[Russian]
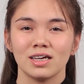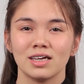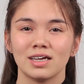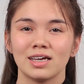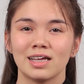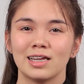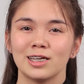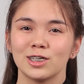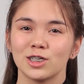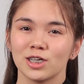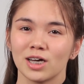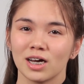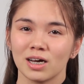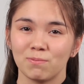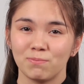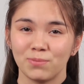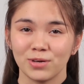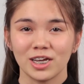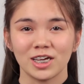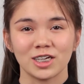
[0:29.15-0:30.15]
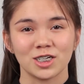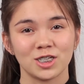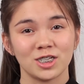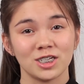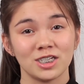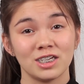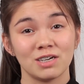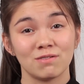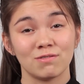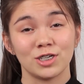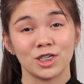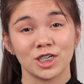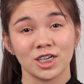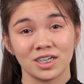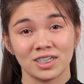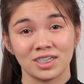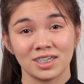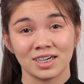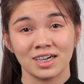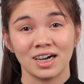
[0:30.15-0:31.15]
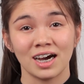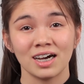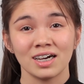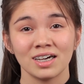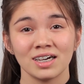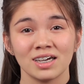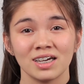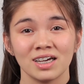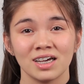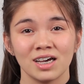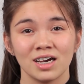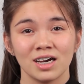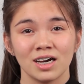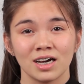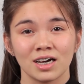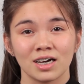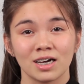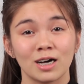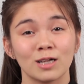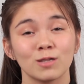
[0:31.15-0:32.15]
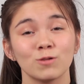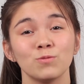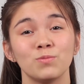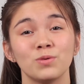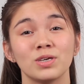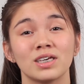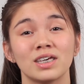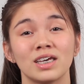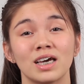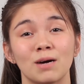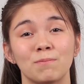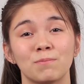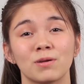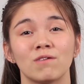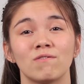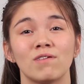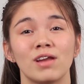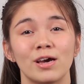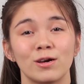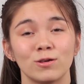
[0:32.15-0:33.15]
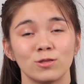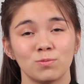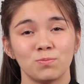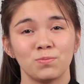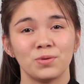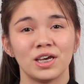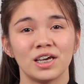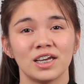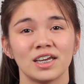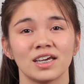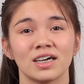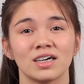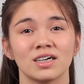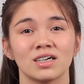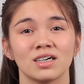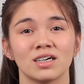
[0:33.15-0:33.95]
И лишь как прежде девочки Дига голубенькие оправляют перья.